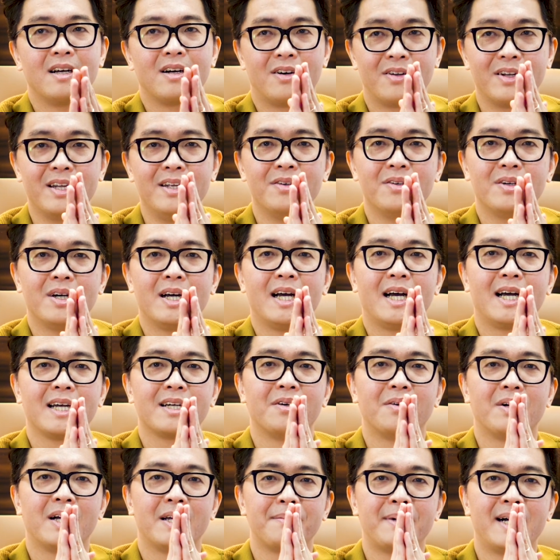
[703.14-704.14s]
còn nếu
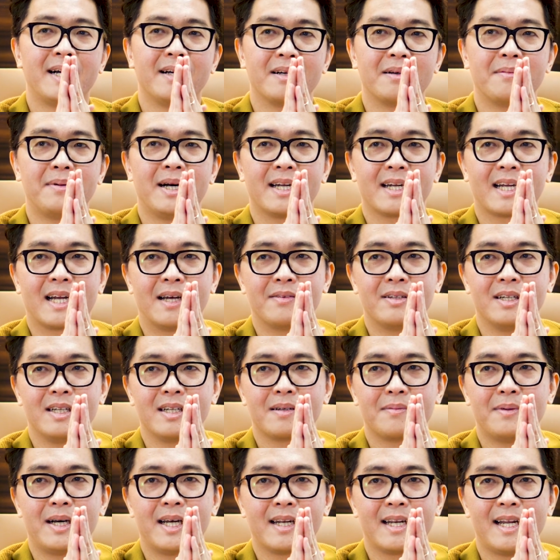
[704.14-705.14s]
2023 của các bạn cảm
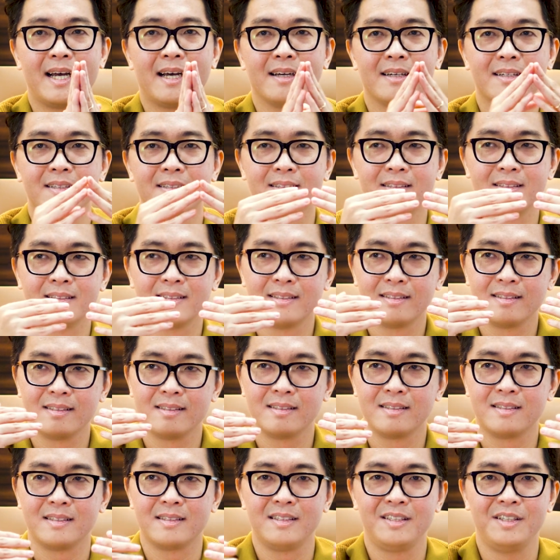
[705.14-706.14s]
thấy các bạn đang
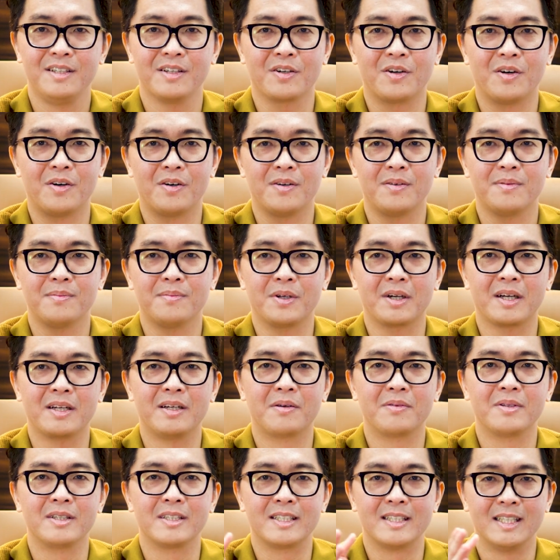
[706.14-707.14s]
chưa có một cái
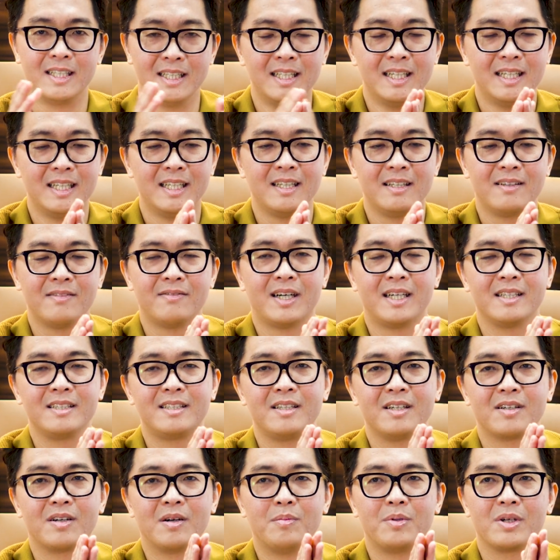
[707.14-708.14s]
động lực gì bạn vâng,
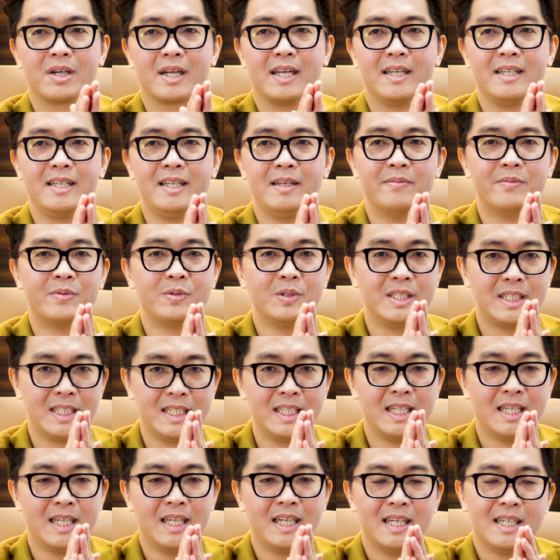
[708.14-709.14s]
chưa có một cái niềm vui
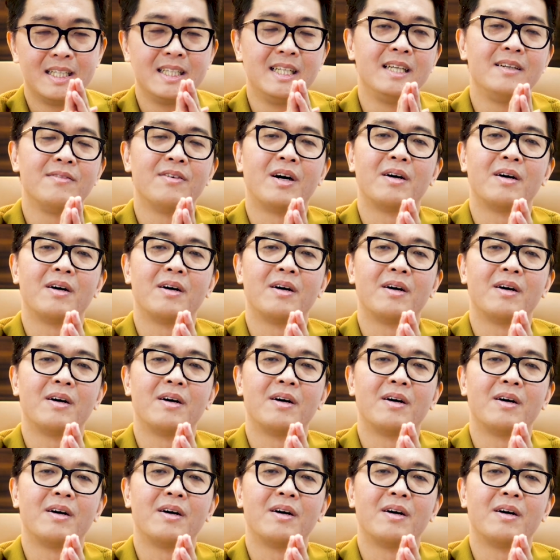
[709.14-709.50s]
gì thì